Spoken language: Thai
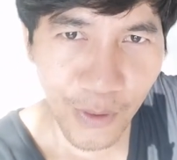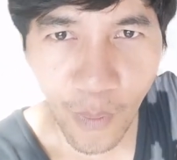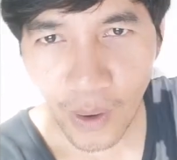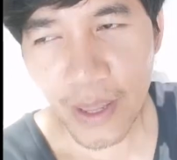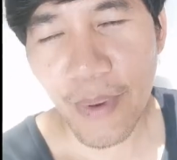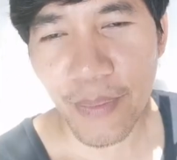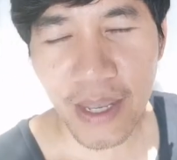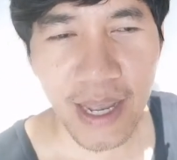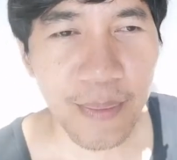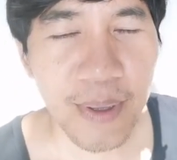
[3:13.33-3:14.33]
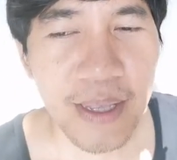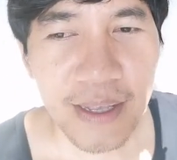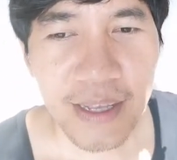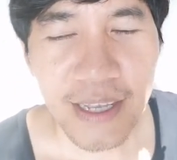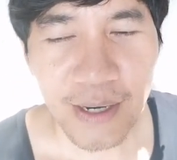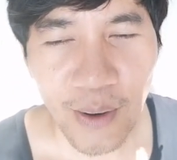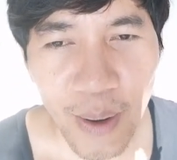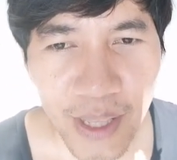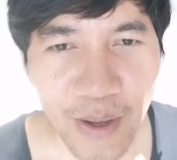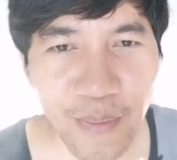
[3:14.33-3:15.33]
โต๊ะอะไรแบบนี้ครับอย่างน้
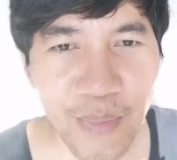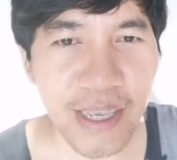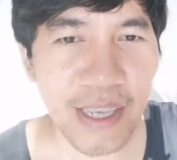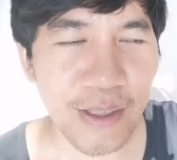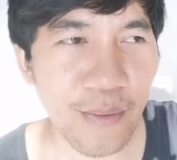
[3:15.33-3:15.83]
อยมันก็มี